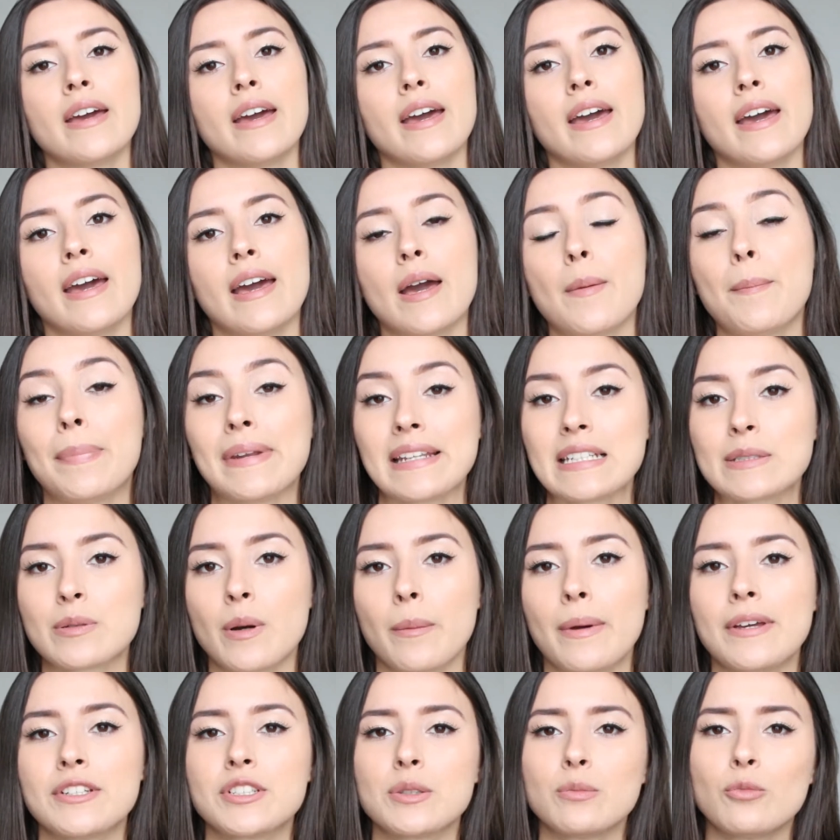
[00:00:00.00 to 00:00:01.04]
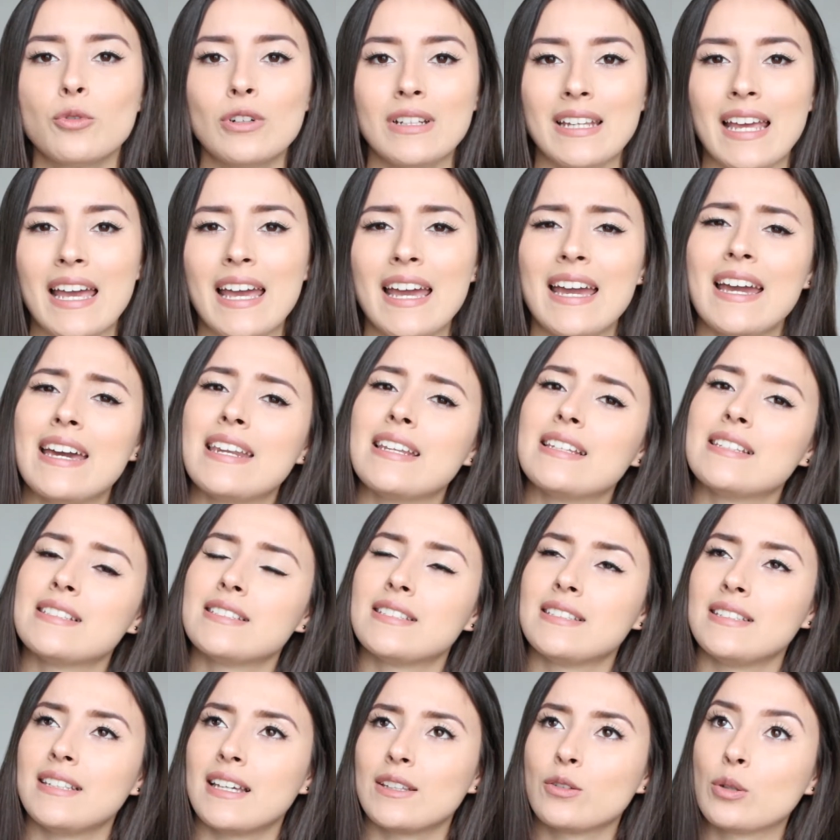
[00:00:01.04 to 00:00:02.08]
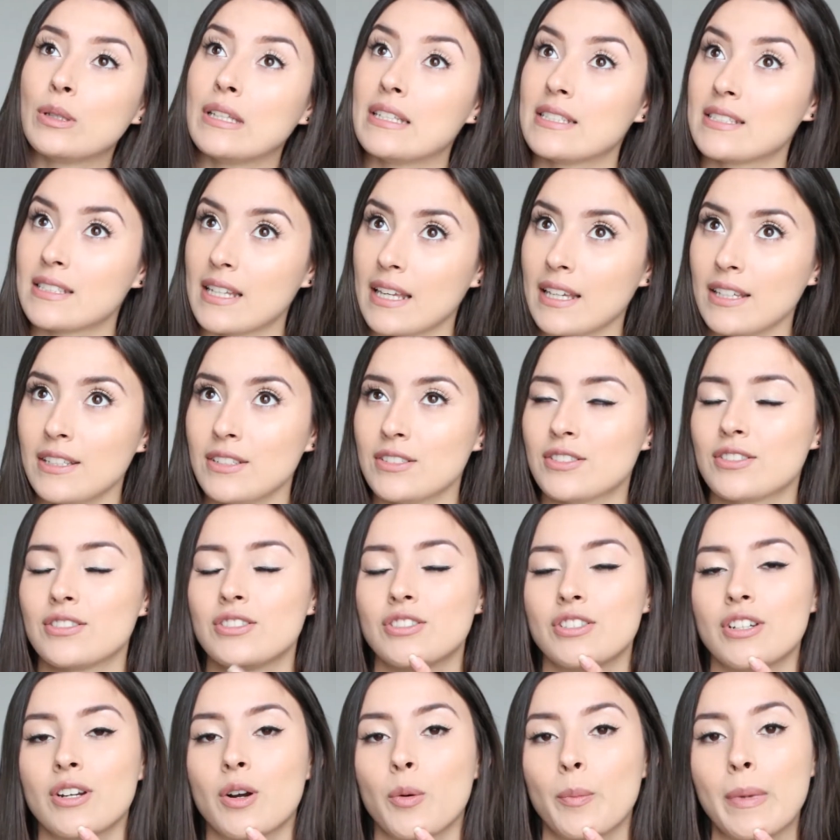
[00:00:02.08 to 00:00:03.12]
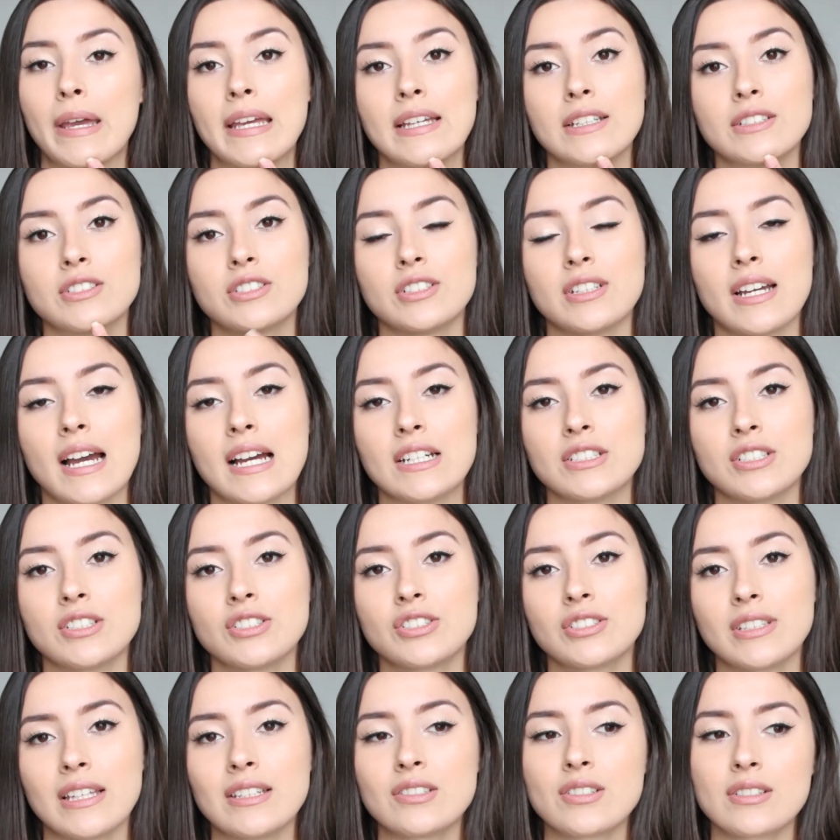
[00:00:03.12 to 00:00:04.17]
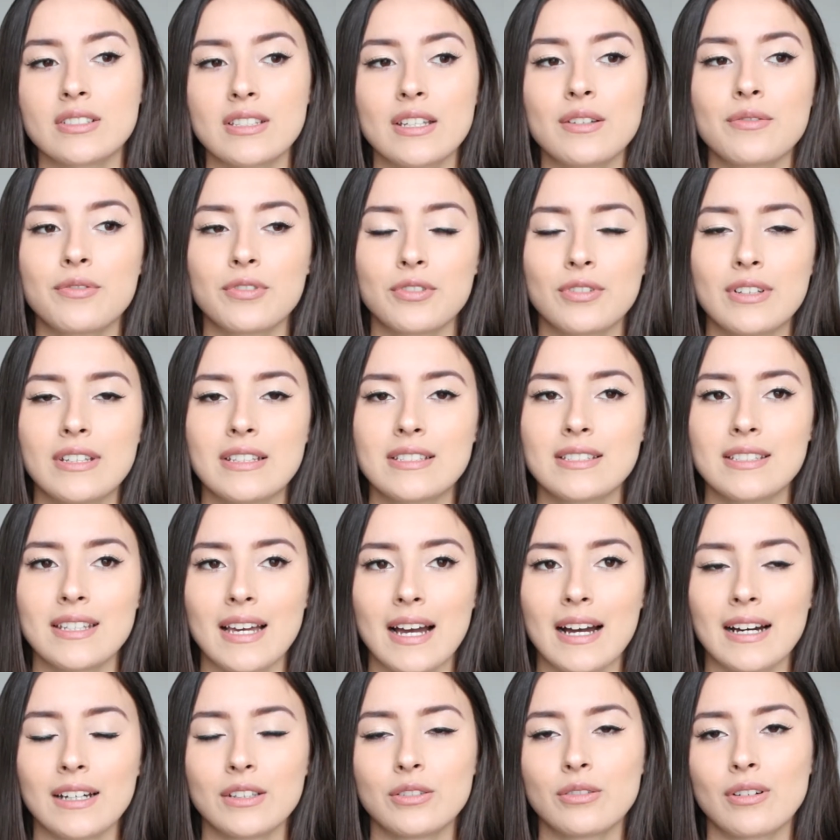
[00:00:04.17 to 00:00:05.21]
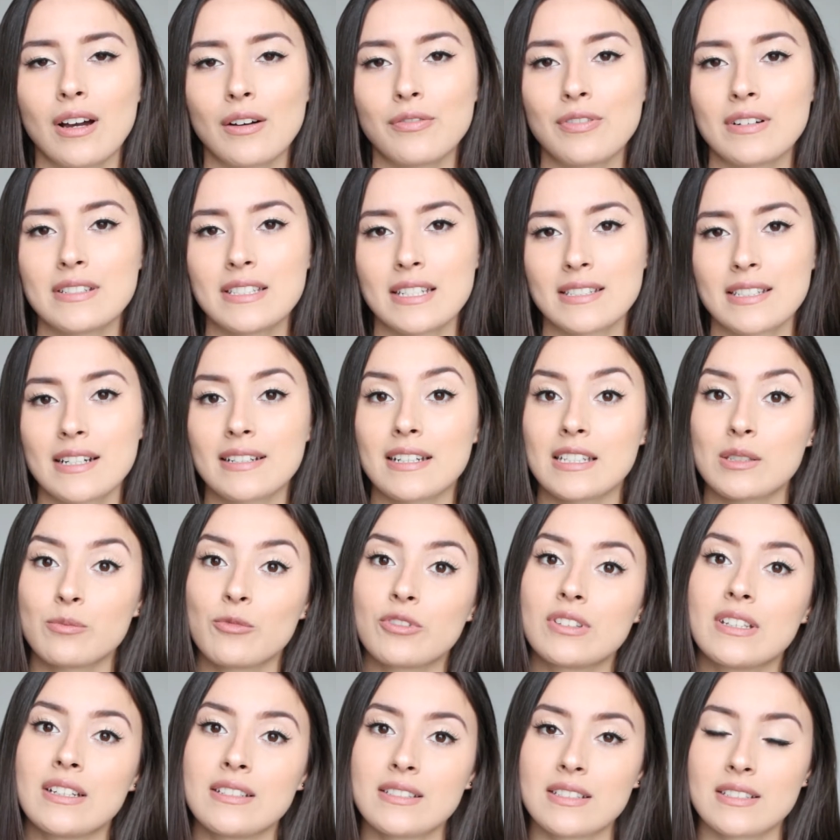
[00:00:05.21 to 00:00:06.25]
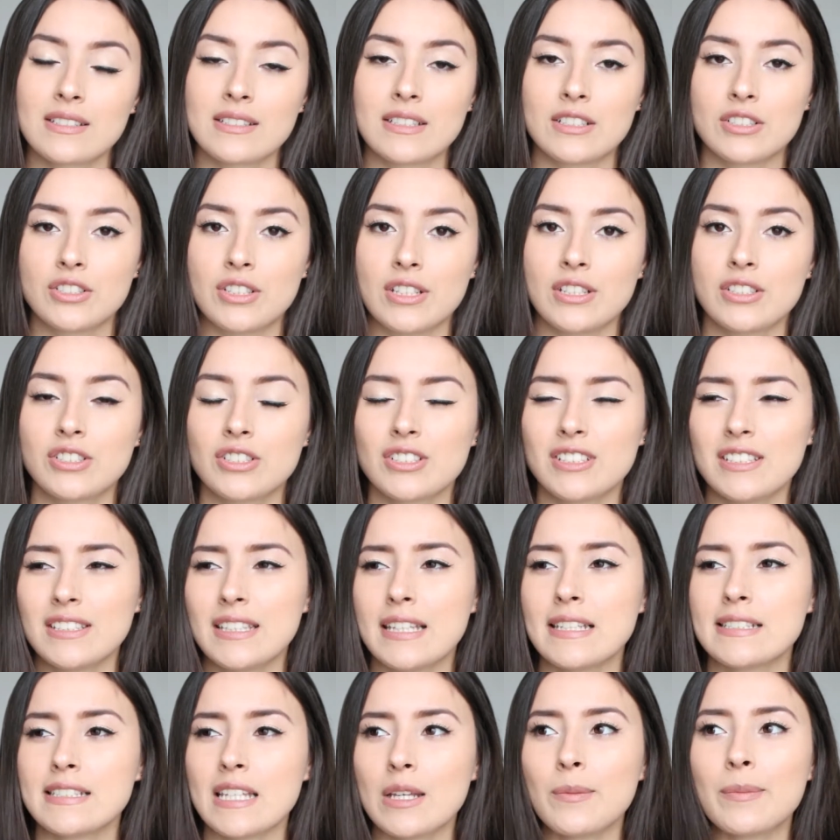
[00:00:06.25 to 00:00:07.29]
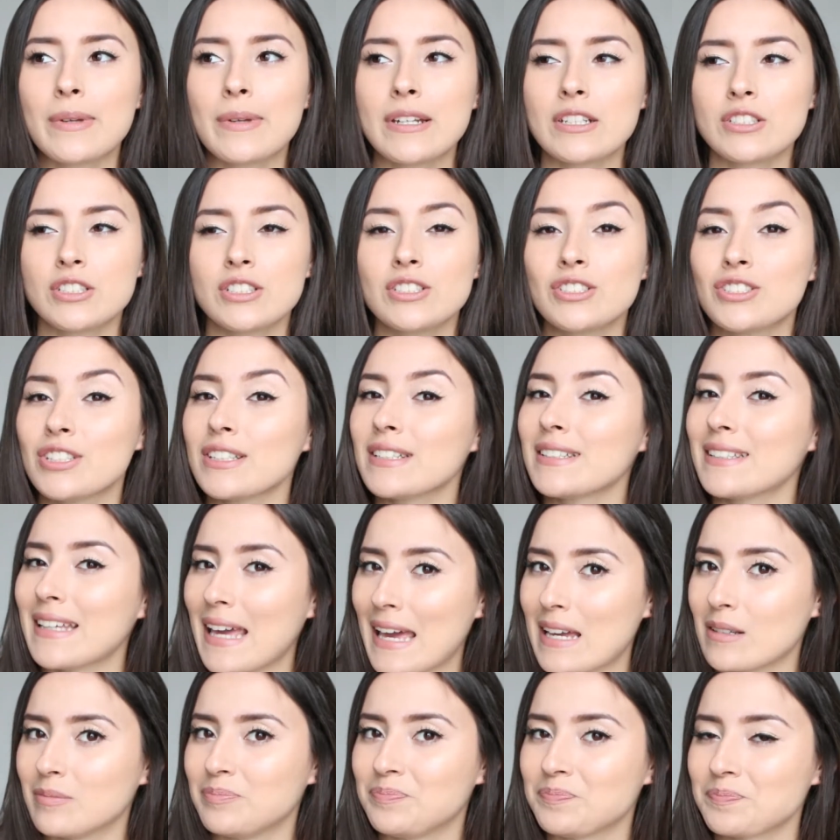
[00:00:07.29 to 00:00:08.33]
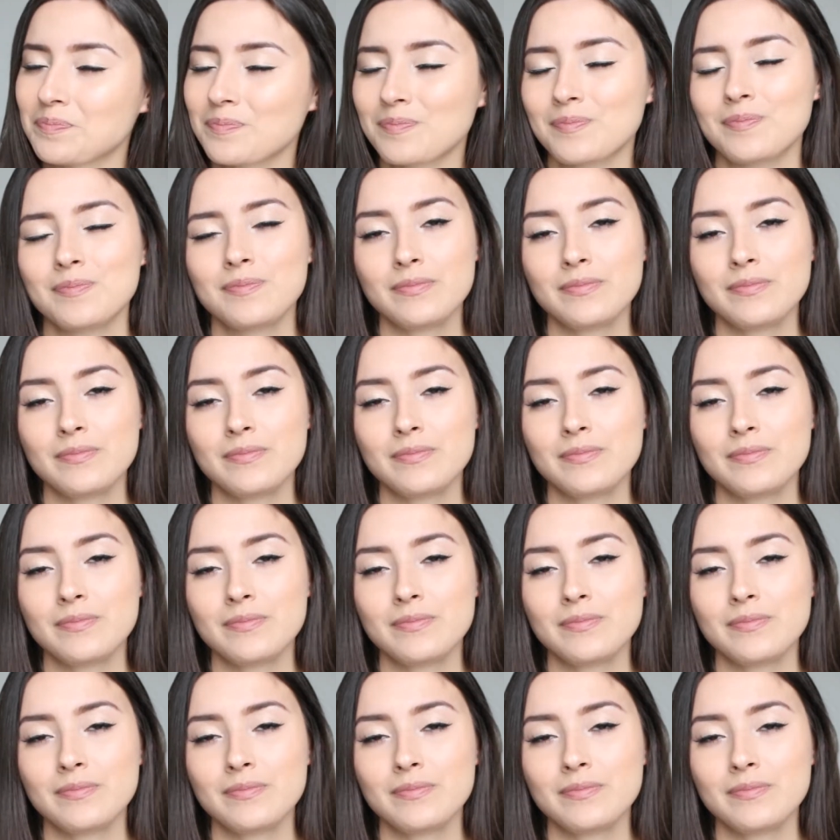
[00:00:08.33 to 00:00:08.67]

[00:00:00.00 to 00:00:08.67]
é, principalmente mulheres e adolescentes, geralmente, a gente tende a ser influenciado a fazer certas mudanças na gente que nem sempre a gente quer.